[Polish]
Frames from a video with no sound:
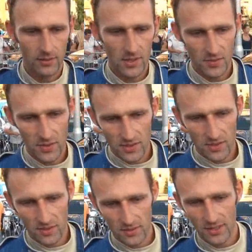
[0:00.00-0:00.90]
Więc,
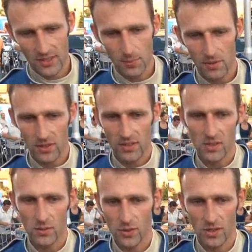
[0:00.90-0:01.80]
więc tak naprawdę
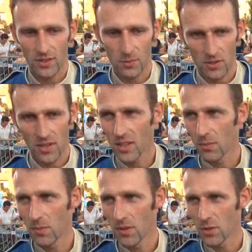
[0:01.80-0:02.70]
testów żadnych przed
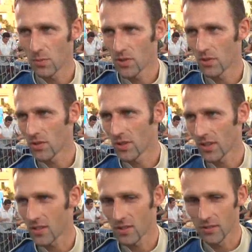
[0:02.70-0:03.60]
rajdem nie mieliśmy. Dzisiaj
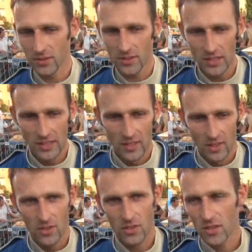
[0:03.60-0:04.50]
odcinek testowy.
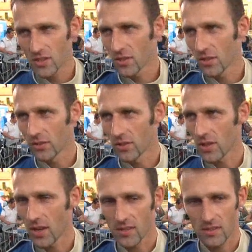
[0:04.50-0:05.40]
Cieszy nas dziesiąty
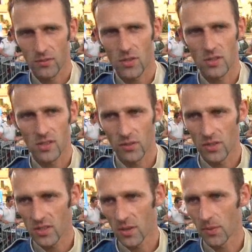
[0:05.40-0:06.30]
czas. No, wszyscy
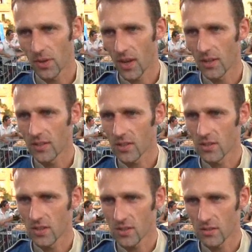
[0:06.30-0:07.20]
zawodnicy nie pojechali,
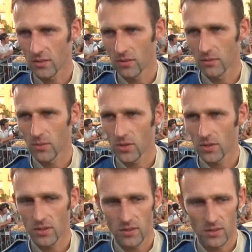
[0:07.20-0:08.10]
także nie jest to może
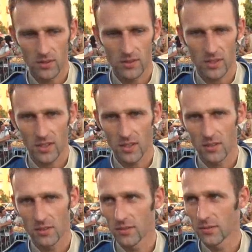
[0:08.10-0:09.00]

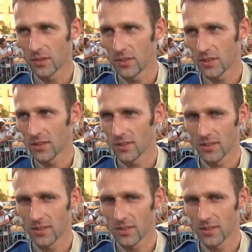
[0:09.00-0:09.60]
taki wynik